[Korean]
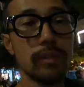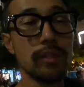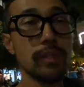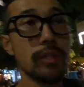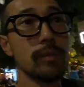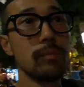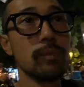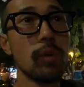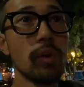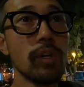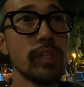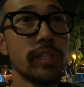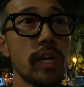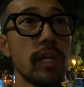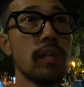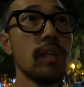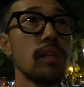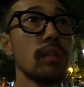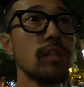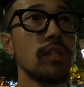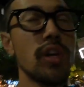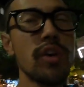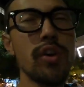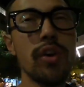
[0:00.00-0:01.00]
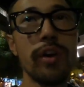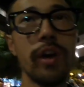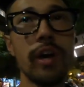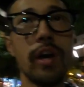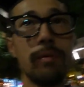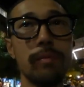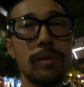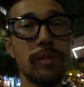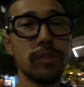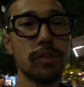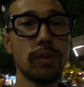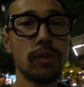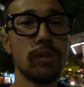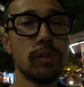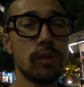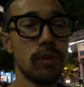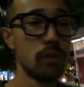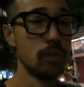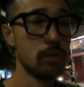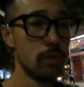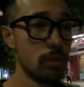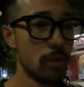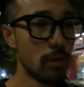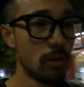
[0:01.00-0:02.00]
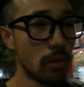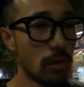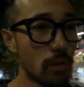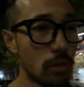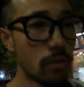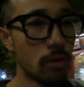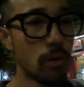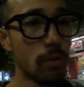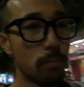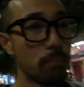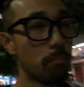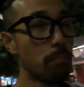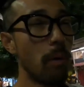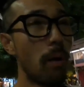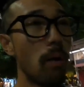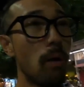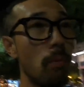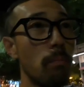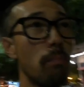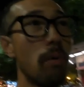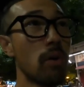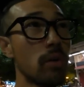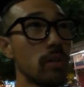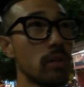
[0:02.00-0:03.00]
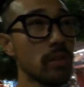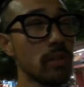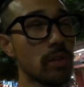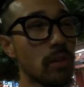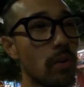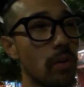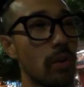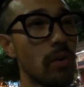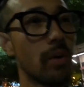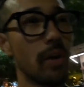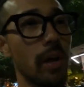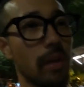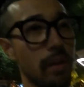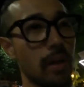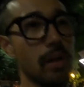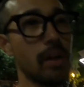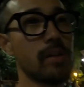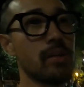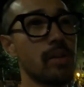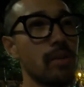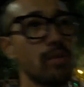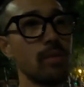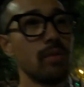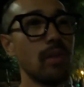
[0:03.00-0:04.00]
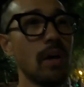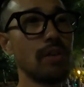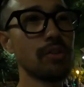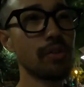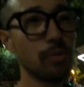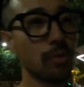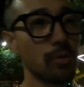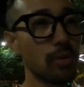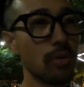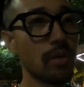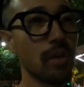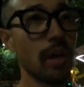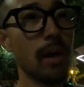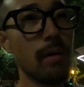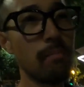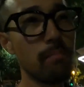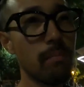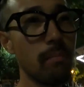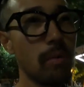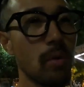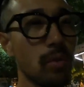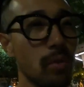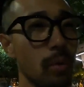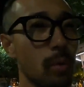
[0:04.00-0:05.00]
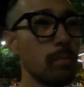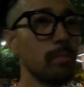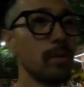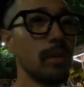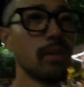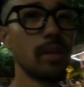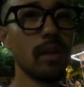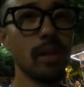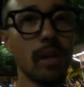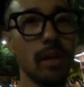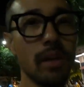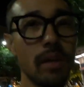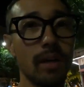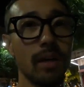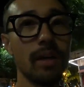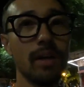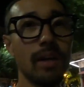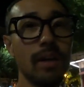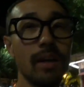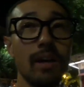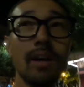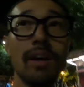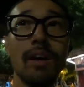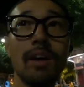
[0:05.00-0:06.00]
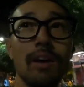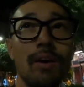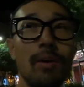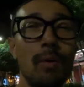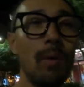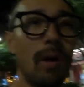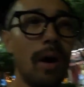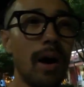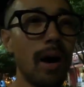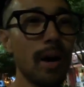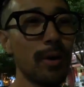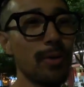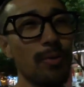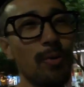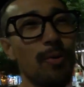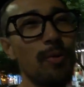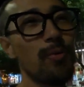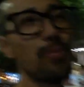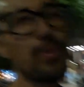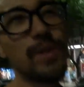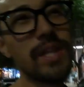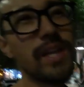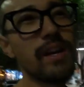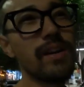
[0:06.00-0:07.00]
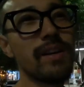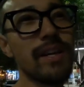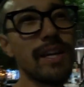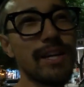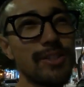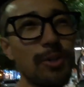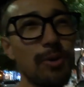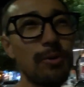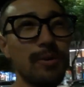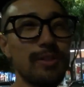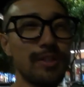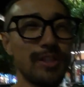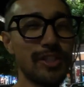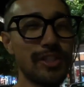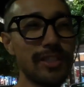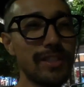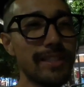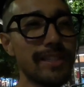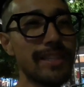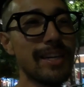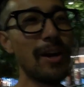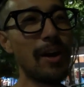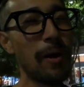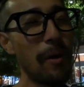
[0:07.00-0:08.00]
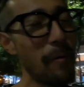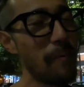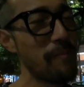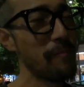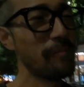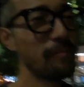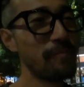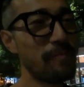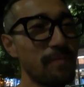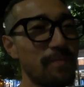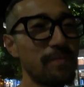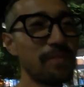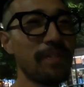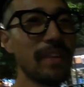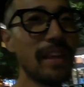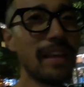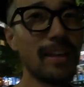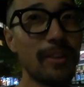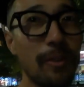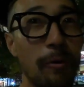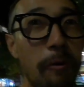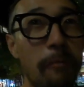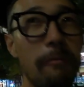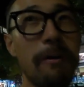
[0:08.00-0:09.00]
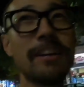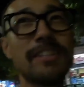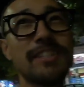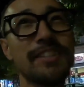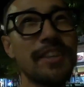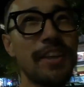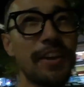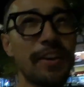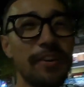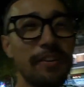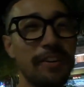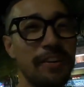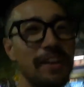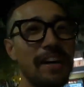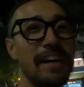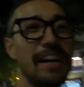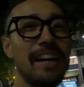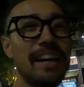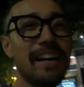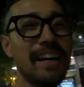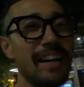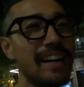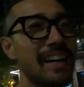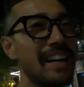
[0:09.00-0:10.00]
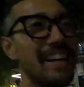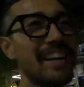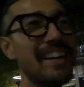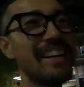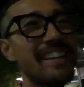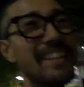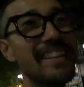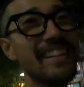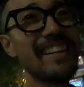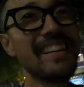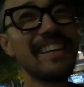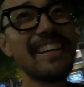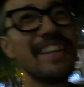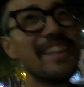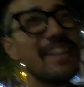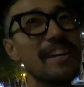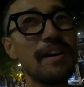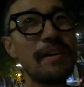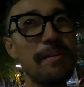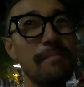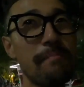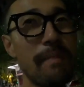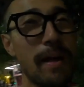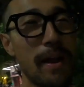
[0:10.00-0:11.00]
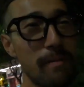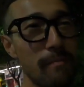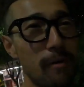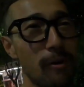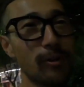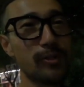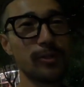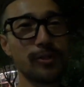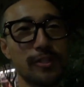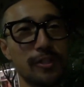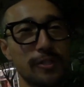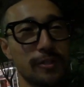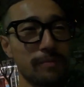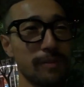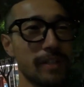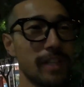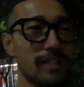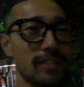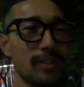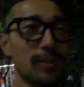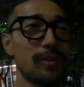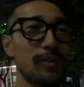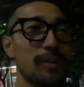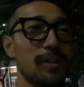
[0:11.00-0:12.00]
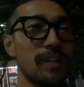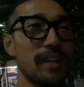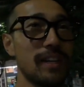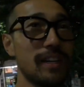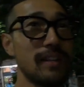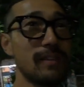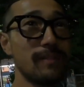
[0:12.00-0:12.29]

지금 거의 세 달째 여행하면서 뭐 먹는 거에 대해서는 아쉬웠던 게 한 번도 없는데 와 요거 위니그레 저거는 진짜 너무 맛있네요 아 매일 먹을 수 있습니다 저거